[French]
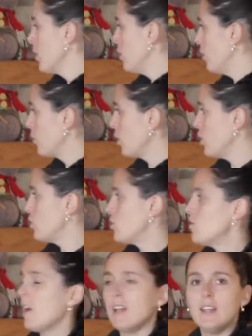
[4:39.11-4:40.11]
Donc,
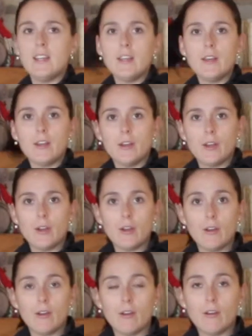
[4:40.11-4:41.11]
tu vas aller,
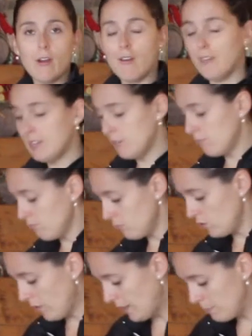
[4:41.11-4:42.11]
euh, en fait,
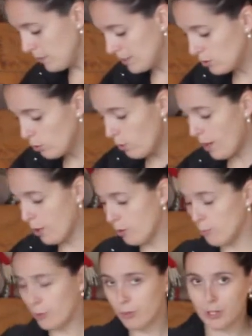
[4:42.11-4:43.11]
tu vas aller te mettre dos à un
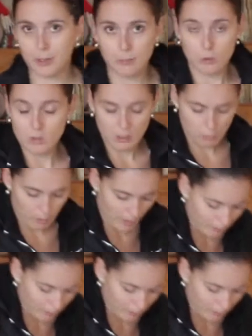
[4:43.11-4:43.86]
mur, tout simplement.